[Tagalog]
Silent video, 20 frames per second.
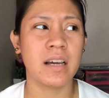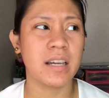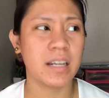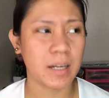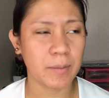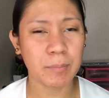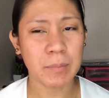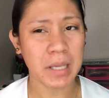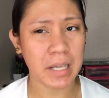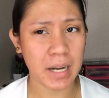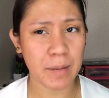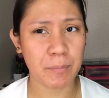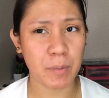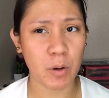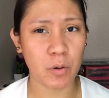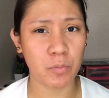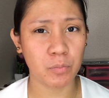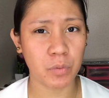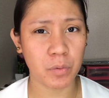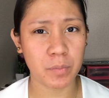hirap na hirap
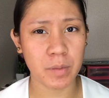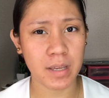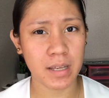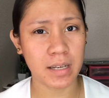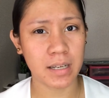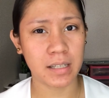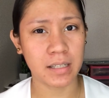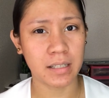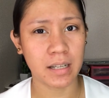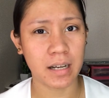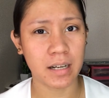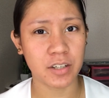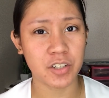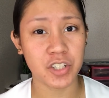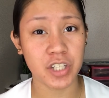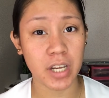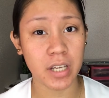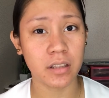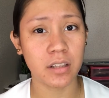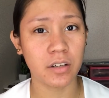akong pumili ng
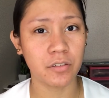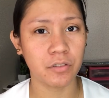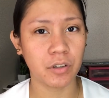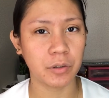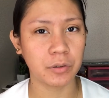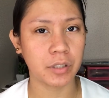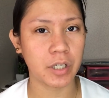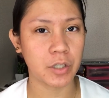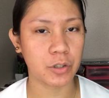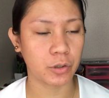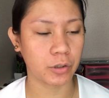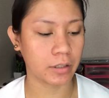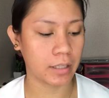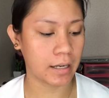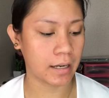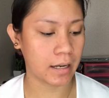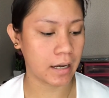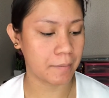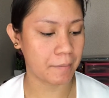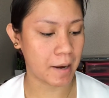shade ng foundation
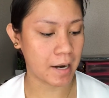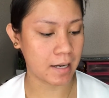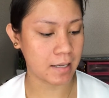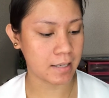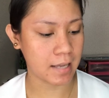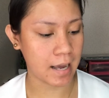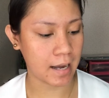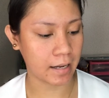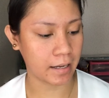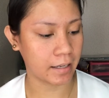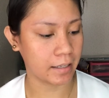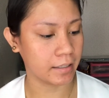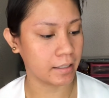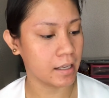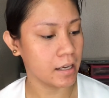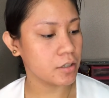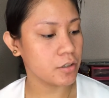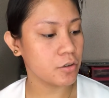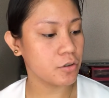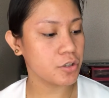talaga para sa akin.
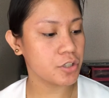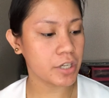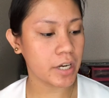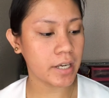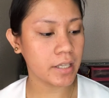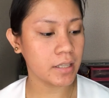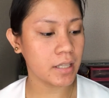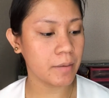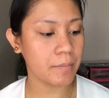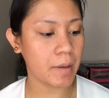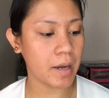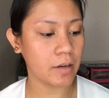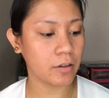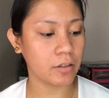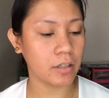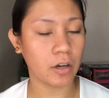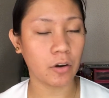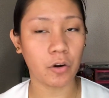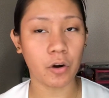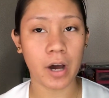Yung shade na
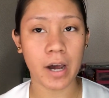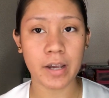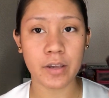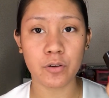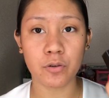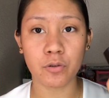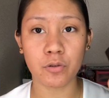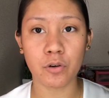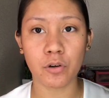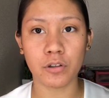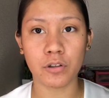meron ako ay yung